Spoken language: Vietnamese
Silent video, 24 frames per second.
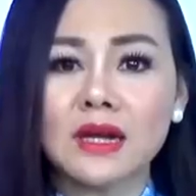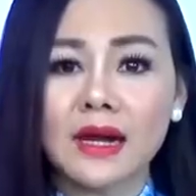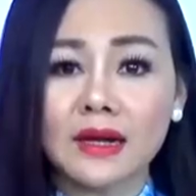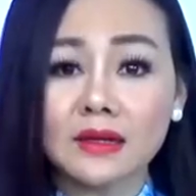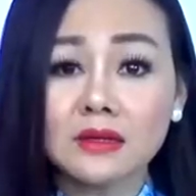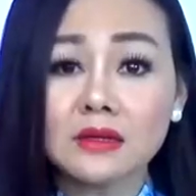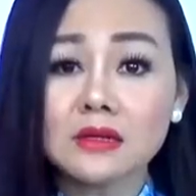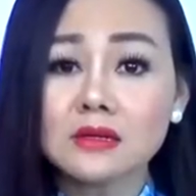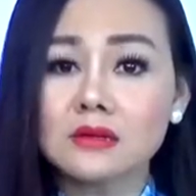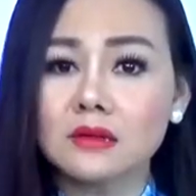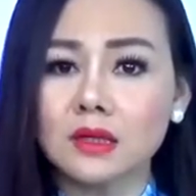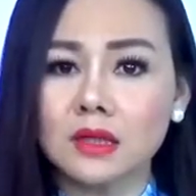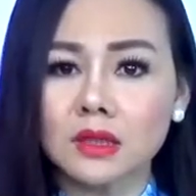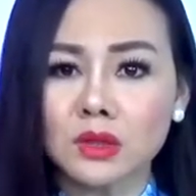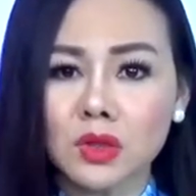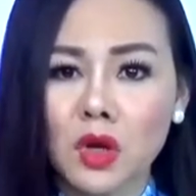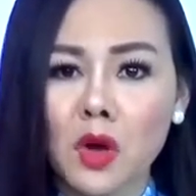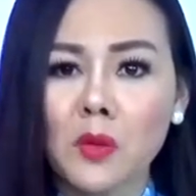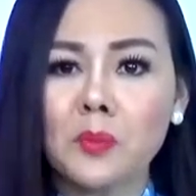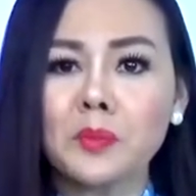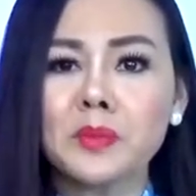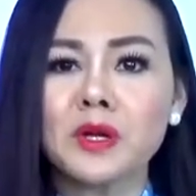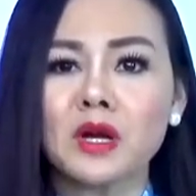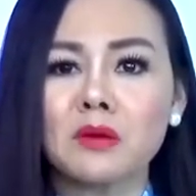gắng gượng
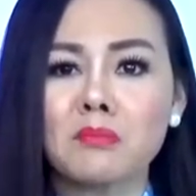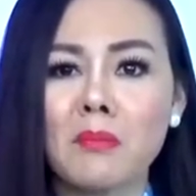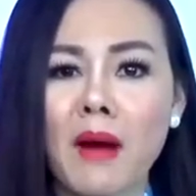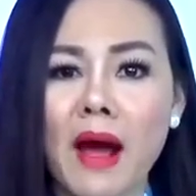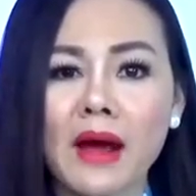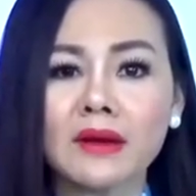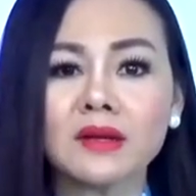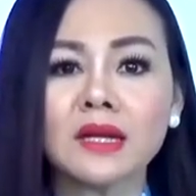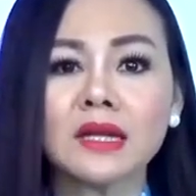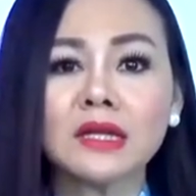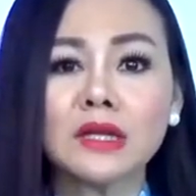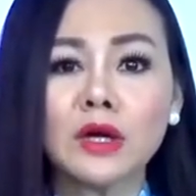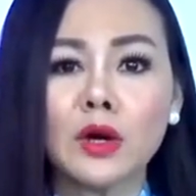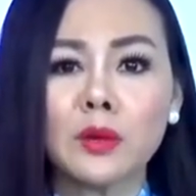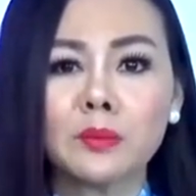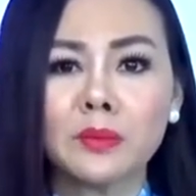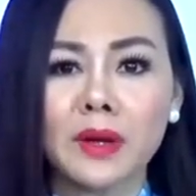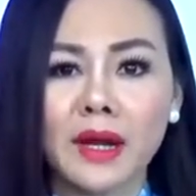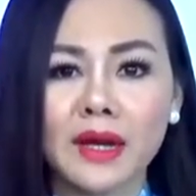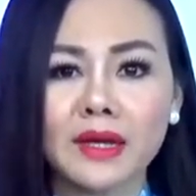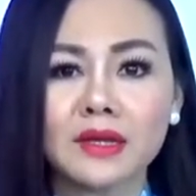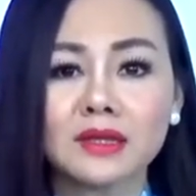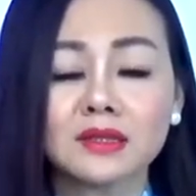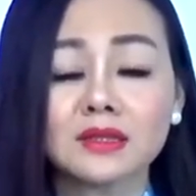tốt được mãi đến hôm
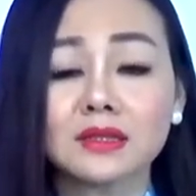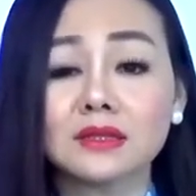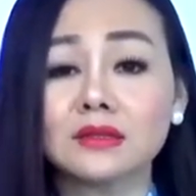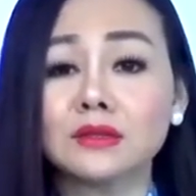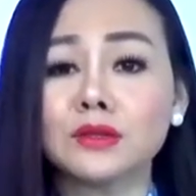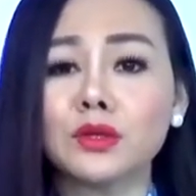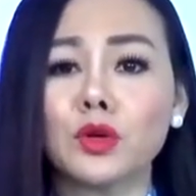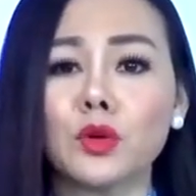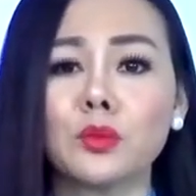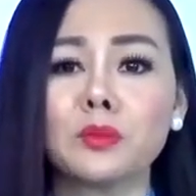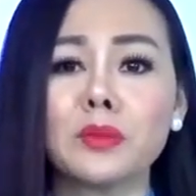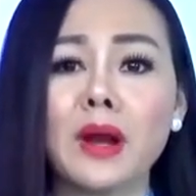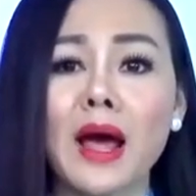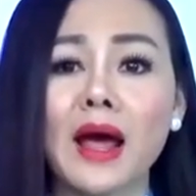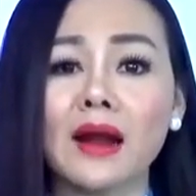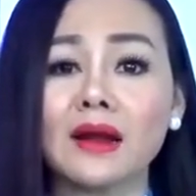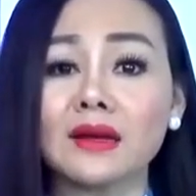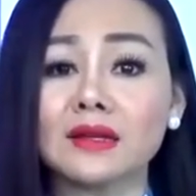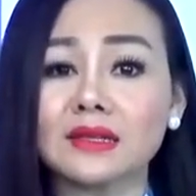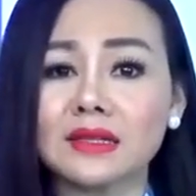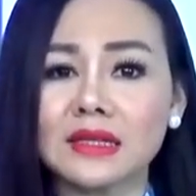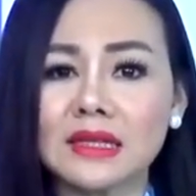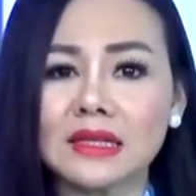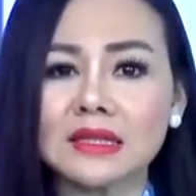nay tưởng cũng đã là
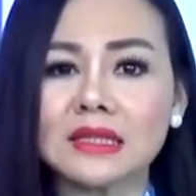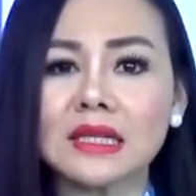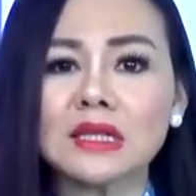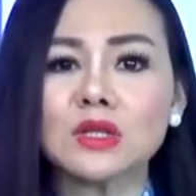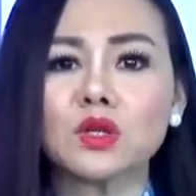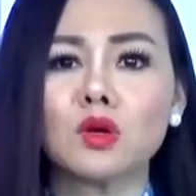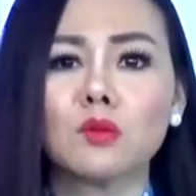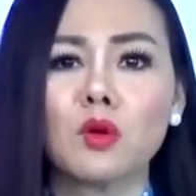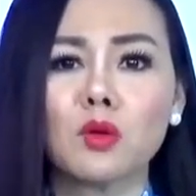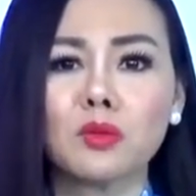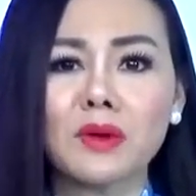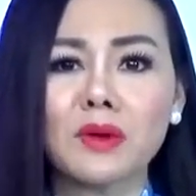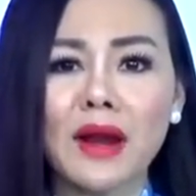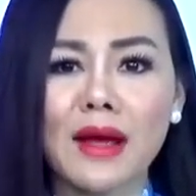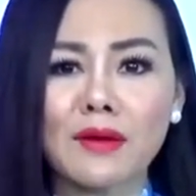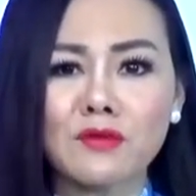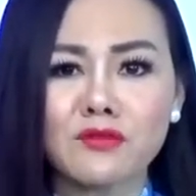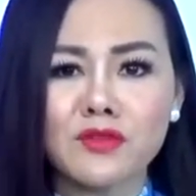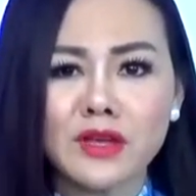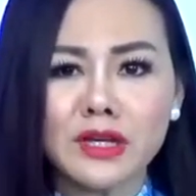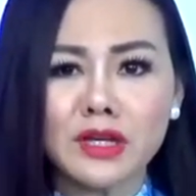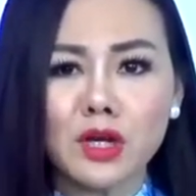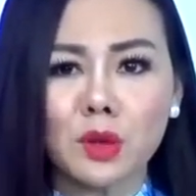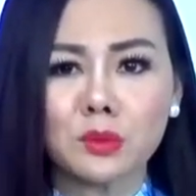kỳ tích của một đảng
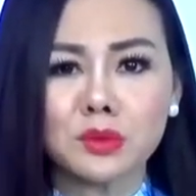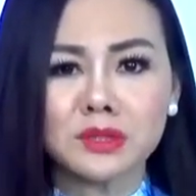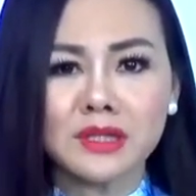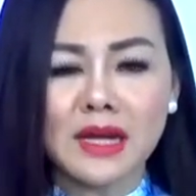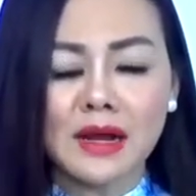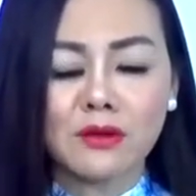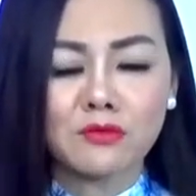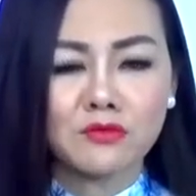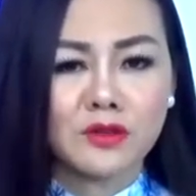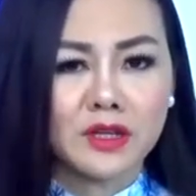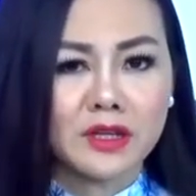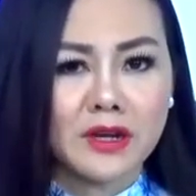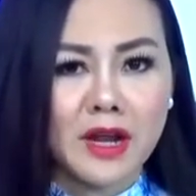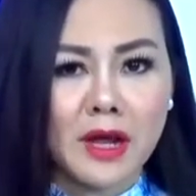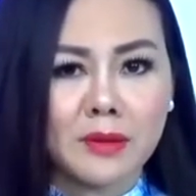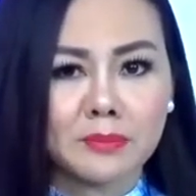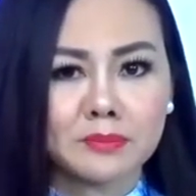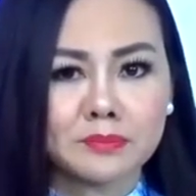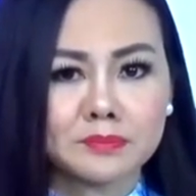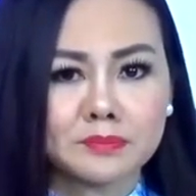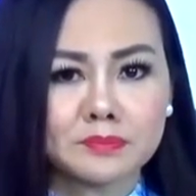viên Cộng sản Việt Nam.